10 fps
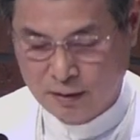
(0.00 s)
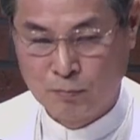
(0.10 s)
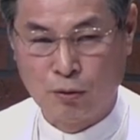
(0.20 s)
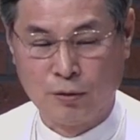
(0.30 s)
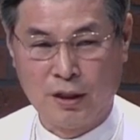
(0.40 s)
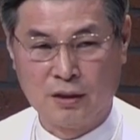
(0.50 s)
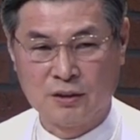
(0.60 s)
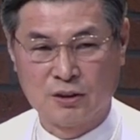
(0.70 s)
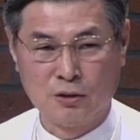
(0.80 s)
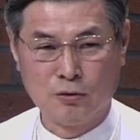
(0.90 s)

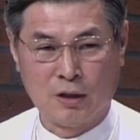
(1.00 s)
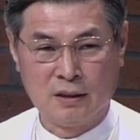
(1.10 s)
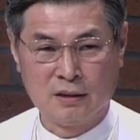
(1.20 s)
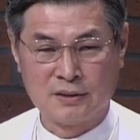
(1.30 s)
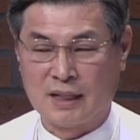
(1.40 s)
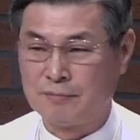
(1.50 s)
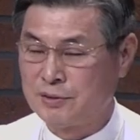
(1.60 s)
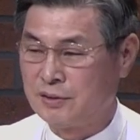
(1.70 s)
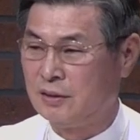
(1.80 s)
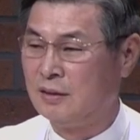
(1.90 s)
보내어 전도하는 것에
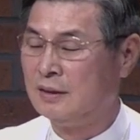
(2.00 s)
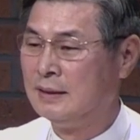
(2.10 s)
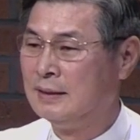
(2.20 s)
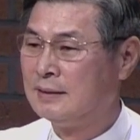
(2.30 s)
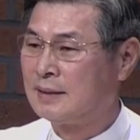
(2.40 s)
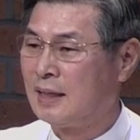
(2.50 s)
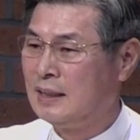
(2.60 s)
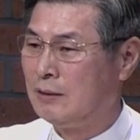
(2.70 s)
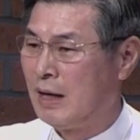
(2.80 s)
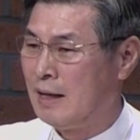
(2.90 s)
앞서서
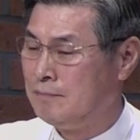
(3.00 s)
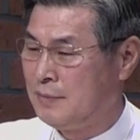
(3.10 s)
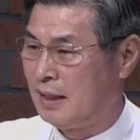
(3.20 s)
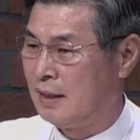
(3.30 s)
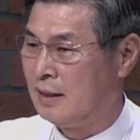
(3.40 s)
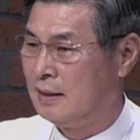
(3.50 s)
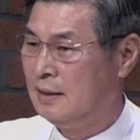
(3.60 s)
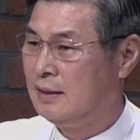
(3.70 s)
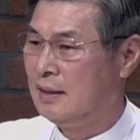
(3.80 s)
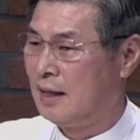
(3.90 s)
자기와 함께
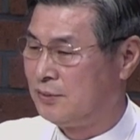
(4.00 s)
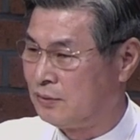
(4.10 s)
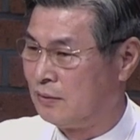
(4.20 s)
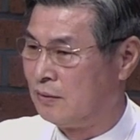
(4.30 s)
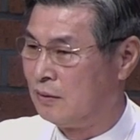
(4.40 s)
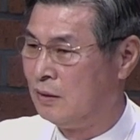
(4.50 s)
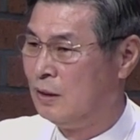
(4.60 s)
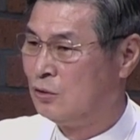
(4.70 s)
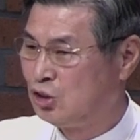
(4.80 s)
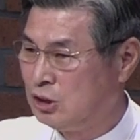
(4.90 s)
있게 하시고
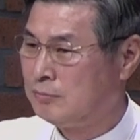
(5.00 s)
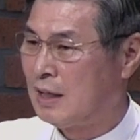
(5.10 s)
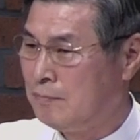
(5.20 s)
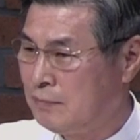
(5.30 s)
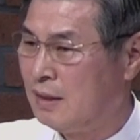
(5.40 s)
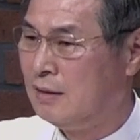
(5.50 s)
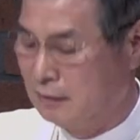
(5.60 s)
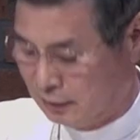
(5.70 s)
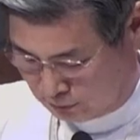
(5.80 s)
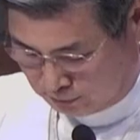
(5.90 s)
주님과 함께
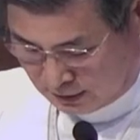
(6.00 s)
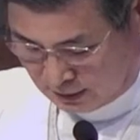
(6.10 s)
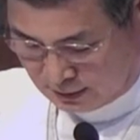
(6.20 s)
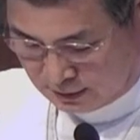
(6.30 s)
있는 것입니다.